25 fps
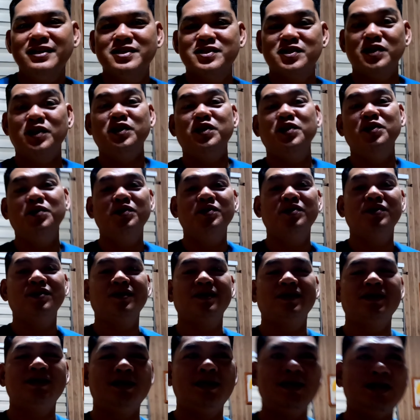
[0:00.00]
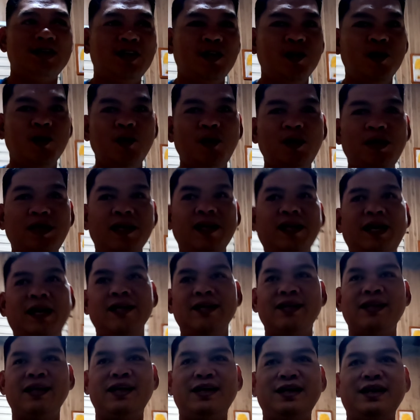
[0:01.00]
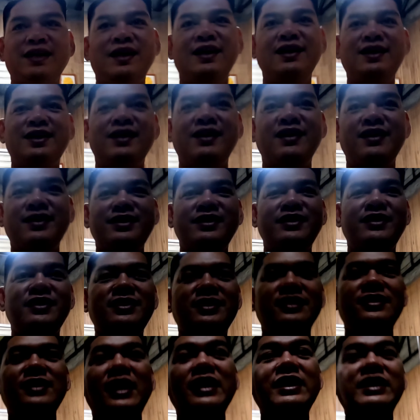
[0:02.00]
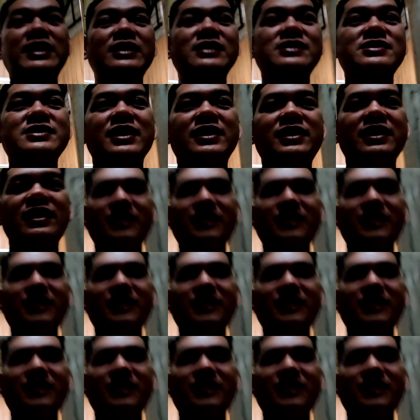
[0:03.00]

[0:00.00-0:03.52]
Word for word: So yung huli natin na uh, nalinis na